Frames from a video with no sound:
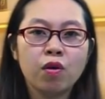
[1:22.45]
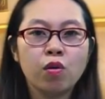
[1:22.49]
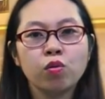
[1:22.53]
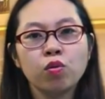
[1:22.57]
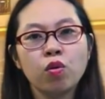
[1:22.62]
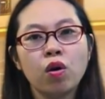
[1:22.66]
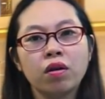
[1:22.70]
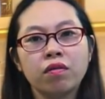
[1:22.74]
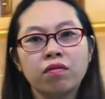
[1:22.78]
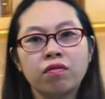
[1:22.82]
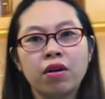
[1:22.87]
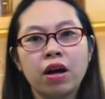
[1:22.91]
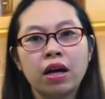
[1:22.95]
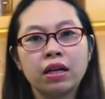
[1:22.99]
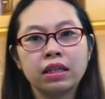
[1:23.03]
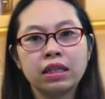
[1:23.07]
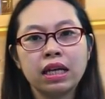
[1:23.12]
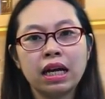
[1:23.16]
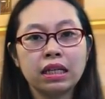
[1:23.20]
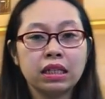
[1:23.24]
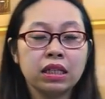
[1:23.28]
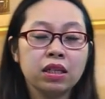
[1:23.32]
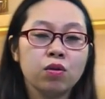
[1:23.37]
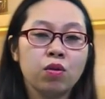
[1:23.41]
phẫu thuật và
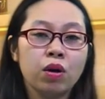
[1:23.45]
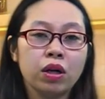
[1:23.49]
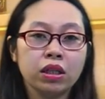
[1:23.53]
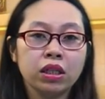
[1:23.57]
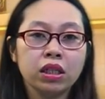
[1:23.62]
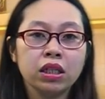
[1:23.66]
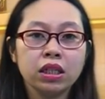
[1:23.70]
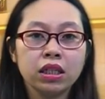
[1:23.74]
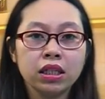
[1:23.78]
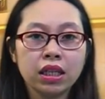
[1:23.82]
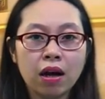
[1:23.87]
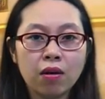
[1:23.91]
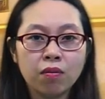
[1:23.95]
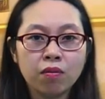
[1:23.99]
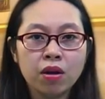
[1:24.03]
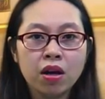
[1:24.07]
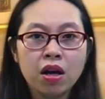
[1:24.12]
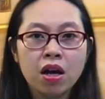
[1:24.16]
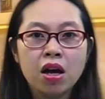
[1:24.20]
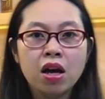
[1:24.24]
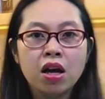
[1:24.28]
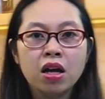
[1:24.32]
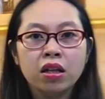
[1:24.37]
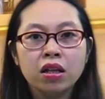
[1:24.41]
xạ trị hóa trị xong
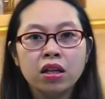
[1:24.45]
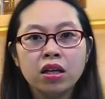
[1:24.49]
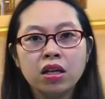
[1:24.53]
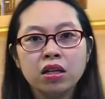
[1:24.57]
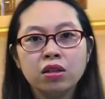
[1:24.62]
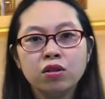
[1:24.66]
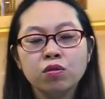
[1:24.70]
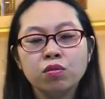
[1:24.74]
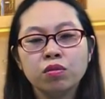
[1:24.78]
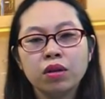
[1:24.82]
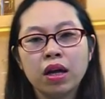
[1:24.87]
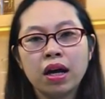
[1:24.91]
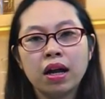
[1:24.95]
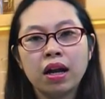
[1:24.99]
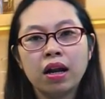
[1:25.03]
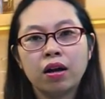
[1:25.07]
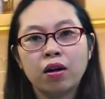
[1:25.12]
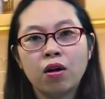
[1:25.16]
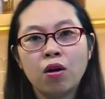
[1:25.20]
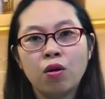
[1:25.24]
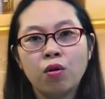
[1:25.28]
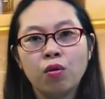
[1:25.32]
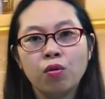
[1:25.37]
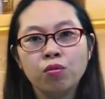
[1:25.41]
thì chúng ta
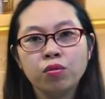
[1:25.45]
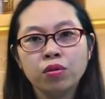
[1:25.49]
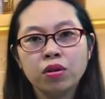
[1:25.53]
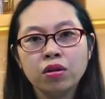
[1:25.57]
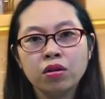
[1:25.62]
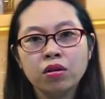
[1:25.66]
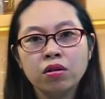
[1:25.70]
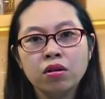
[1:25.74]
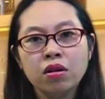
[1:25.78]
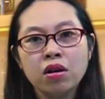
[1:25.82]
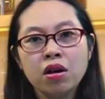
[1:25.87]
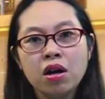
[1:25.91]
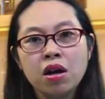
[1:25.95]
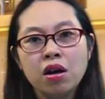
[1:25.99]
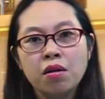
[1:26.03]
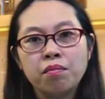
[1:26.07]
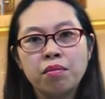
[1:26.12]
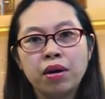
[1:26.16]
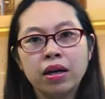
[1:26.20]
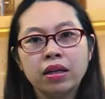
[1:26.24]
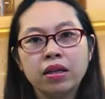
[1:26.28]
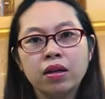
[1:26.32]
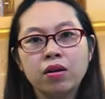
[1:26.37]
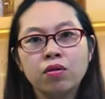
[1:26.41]
lại khỏi ung thư,
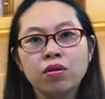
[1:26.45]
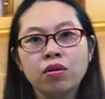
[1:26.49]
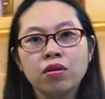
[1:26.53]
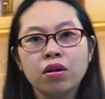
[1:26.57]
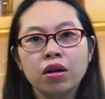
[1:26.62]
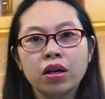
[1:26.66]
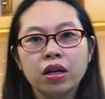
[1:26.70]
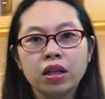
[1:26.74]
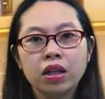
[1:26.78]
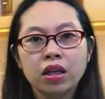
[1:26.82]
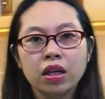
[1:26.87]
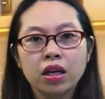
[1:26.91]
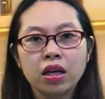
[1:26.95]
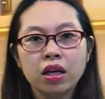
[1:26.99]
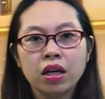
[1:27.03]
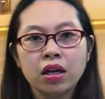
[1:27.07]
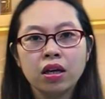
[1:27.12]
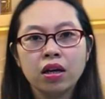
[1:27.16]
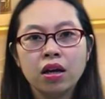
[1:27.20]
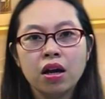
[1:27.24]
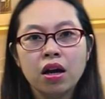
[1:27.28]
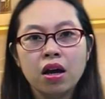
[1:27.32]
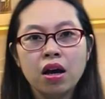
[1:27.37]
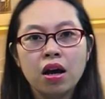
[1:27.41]
mà nhiều người
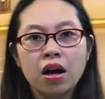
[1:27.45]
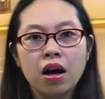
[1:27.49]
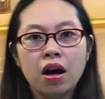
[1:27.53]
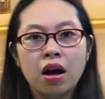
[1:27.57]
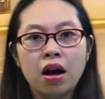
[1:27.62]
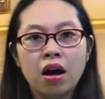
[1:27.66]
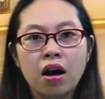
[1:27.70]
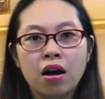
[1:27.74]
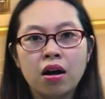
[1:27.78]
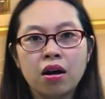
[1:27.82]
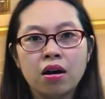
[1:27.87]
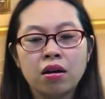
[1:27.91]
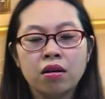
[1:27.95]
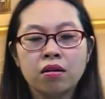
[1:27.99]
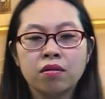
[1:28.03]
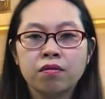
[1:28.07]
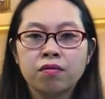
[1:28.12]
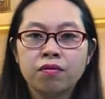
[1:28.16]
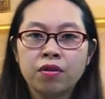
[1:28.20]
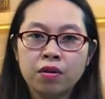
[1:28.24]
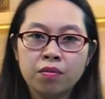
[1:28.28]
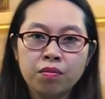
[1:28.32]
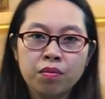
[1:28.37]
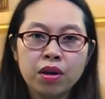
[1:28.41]
thì
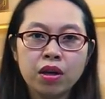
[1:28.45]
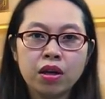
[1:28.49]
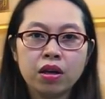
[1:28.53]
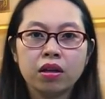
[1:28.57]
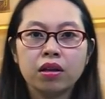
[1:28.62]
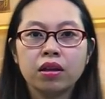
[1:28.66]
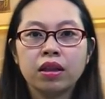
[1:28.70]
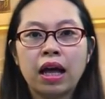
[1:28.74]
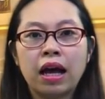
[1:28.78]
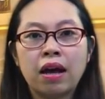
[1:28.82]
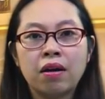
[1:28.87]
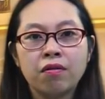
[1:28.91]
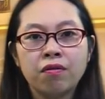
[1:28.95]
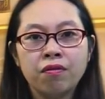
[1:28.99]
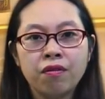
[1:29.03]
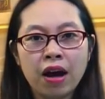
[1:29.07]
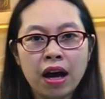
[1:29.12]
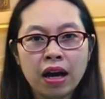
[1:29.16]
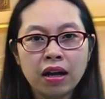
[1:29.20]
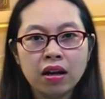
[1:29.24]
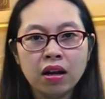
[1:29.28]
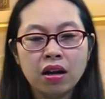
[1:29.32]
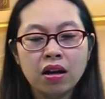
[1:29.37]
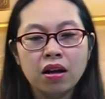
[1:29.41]
vẫn bị tái
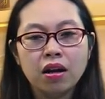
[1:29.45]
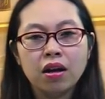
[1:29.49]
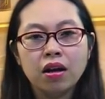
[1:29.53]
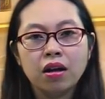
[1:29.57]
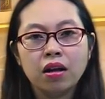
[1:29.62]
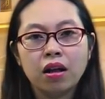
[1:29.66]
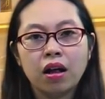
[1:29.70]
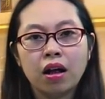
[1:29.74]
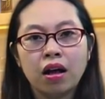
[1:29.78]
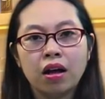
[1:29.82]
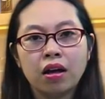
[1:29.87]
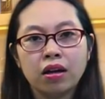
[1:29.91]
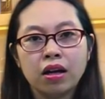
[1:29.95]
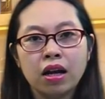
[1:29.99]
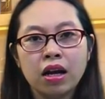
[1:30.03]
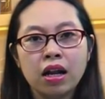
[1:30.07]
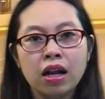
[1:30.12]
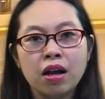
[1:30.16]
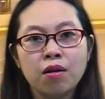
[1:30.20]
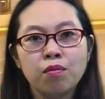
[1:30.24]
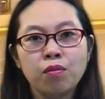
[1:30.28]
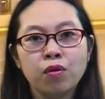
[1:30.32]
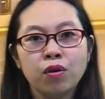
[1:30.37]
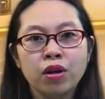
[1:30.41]
phát.
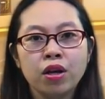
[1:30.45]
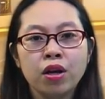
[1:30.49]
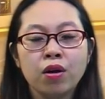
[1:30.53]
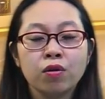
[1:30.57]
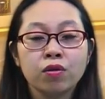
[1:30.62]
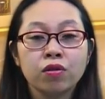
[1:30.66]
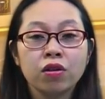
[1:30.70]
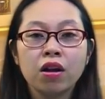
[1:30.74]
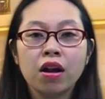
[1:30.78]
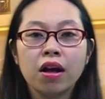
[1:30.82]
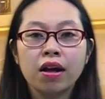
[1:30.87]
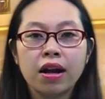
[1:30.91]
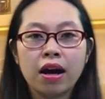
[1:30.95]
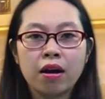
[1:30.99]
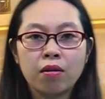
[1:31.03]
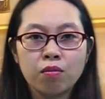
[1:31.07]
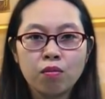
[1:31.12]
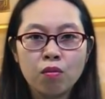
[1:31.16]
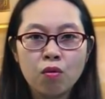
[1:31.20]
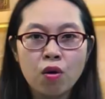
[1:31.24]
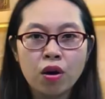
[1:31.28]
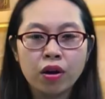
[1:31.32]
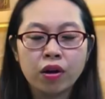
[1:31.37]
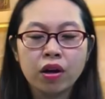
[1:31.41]
Đấy là một điều rất là
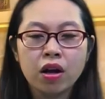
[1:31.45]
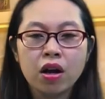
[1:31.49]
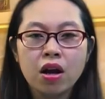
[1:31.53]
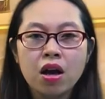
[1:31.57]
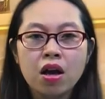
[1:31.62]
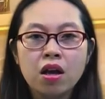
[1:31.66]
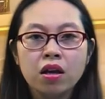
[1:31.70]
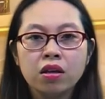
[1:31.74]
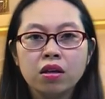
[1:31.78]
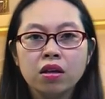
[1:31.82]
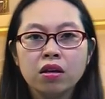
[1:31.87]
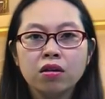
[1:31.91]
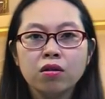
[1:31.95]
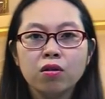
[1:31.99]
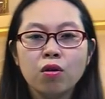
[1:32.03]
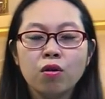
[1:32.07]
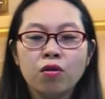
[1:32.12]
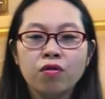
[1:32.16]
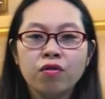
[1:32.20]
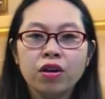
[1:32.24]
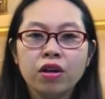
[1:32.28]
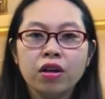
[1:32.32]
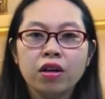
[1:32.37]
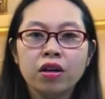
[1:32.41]
đáng buồn. Nhưng
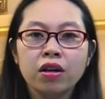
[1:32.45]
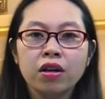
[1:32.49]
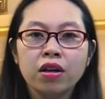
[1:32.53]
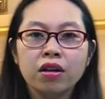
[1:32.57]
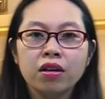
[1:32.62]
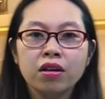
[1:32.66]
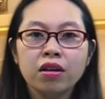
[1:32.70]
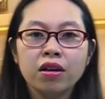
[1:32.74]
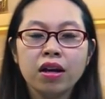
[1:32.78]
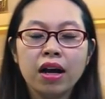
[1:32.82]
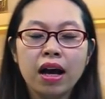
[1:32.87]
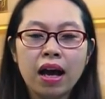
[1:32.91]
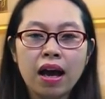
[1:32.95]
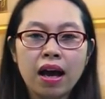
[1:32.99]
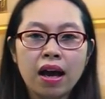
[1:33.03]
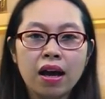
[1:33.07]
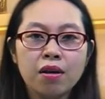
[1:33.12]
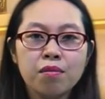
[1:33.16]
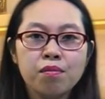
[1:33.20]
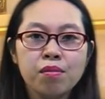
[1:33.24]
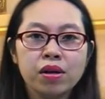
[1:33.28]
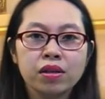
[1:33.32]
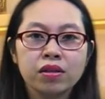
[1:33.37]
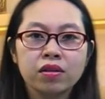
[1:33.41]
đối với những
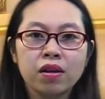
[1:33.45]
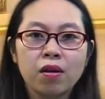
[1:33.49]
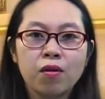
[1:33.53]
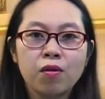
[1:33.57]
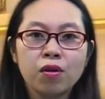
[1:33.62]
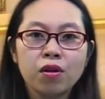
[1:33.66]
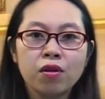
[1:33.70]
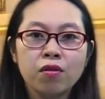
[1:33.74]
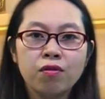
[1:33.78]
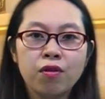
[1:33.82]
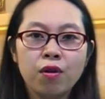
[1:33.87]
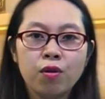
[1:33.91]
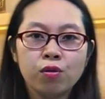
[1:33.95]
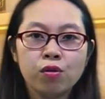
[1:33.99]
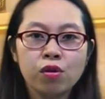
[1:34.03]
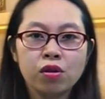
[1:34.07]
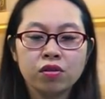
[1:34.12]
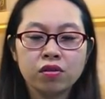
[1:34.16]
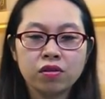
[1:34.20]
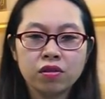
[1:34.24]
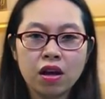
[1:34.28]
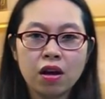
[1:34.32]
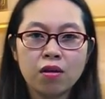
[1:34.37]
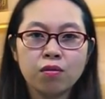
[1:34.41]
ai mà sau khi phẫu
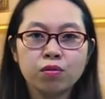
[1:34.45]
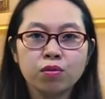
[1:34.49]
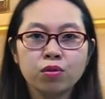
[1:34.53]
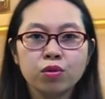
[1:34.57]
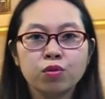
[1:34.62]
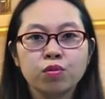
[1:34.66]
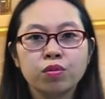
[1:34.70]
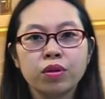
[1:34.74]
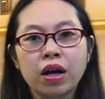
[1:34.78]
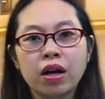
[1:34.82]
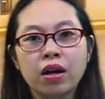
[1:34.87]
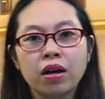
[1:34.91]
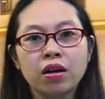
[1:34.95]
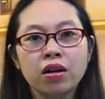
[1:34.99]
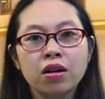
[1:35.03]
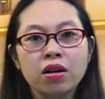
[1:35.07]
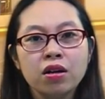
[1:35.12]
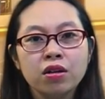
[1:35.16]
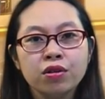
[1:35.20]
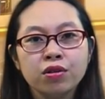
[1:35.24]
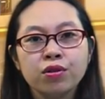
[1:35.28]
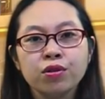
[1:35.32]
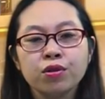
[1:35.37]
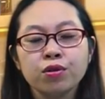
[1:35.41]
thuật xong chúng ta
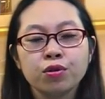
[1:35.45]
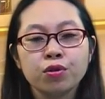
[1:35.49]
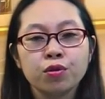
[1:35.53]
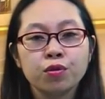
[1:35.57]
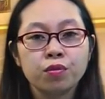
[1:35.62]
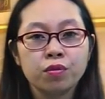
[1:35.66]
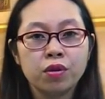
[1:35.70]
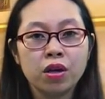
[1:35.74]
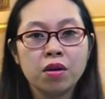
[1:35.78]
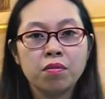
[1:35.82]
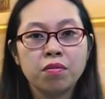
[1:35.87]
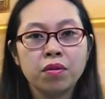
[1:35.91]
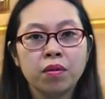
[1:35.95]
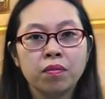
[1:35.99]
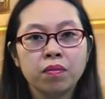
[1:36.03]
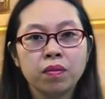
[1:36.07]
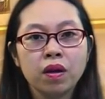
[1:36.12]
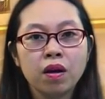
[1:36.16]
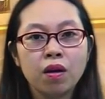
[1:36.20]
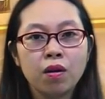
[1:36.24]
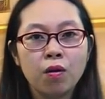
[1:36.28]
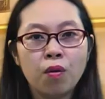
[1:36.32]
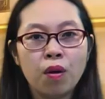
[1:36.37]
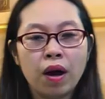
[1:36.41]
sử dụng thêm
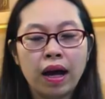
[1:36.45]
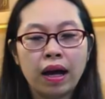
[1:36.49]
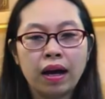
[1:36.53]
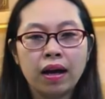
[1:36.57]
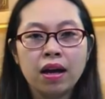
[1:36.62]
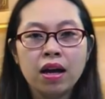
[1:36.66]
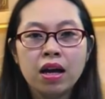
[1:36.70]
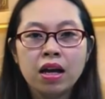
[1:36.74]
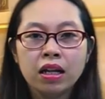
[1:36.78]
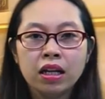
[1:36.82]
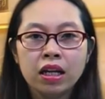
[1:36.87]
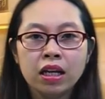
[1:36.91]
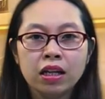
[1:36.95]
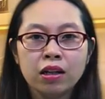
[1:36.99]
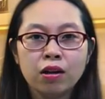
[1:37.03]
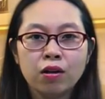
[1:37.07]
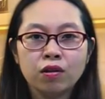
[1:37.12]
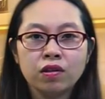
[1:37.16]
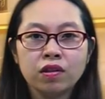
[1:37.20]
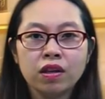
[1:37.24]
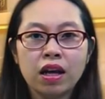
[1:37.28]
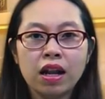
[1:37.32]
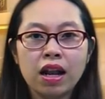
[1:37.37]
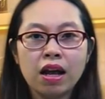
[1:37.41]
nấm thượng hoàng thì
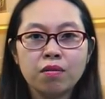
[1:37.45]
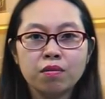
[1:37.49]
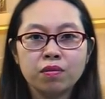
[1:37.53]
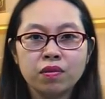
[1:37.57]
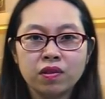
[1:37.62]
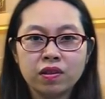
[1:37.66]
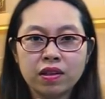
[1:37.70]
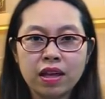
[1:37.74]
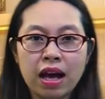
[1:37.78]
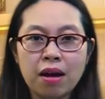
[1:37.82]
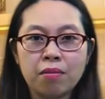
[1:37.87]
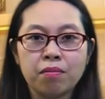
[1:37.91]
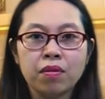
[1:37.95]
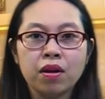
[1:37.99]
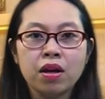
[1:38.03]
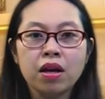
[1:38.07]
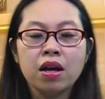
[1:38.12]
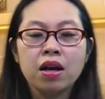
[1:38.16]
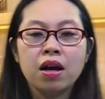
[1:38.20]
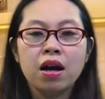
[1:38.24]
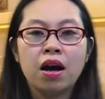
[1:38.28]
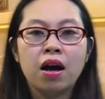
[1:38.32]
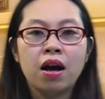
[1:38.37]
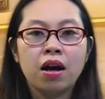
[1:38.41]
nó sẽ làm giảm
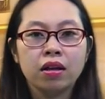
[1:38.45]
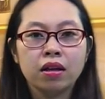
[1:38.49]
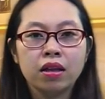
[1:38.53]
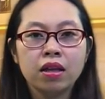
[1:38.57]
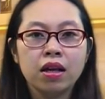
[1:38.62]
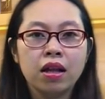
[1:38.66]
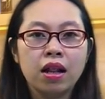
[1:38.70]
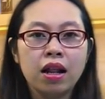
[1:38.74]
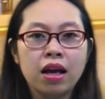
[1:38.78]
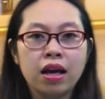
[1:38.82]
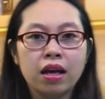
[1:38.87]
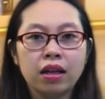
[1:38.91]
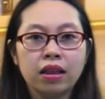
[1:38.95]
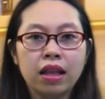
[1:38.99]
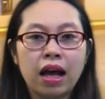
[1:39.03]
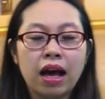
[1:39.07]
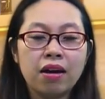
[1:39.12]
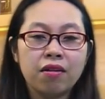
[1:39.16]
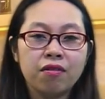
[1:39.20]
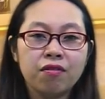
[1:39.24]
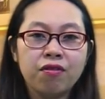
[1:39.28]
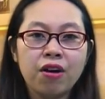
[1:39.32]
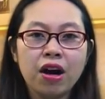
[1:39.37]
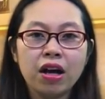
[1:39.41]
tỷ lệ
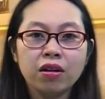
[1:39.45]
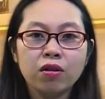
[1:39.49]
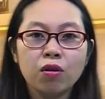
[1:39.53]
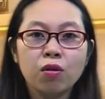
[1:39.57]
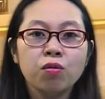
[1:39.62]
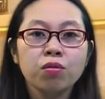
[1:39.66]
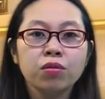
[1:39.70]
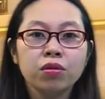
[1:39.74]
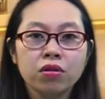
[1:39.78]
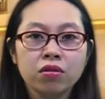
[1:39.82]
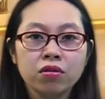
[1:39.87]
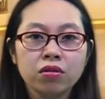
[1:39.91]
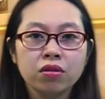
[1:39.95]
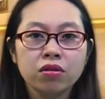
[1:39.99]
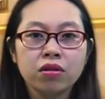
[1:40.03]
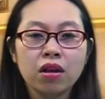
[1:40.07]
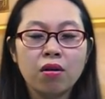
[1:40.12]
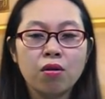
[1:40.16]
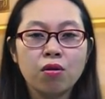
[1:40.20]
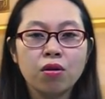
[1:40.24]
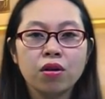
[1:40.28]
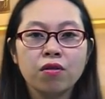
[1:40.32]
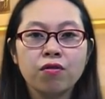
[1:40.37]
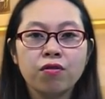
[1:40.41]
tái phát ung thư
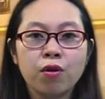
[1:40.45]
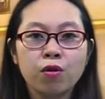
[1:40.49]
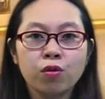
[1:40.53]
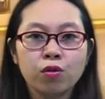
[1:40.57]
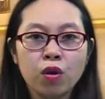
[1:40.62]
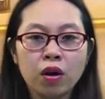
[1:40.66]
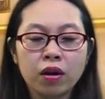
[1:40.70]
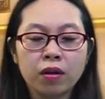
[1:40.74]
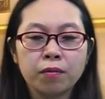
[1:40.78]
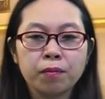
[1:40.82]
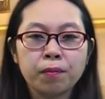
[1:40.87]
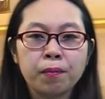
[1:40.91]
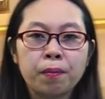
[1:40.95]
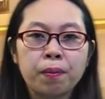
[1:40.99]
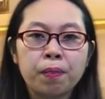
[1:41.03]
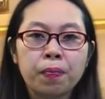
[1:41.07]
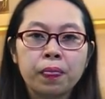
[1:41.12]
sau khi phẫu thuật.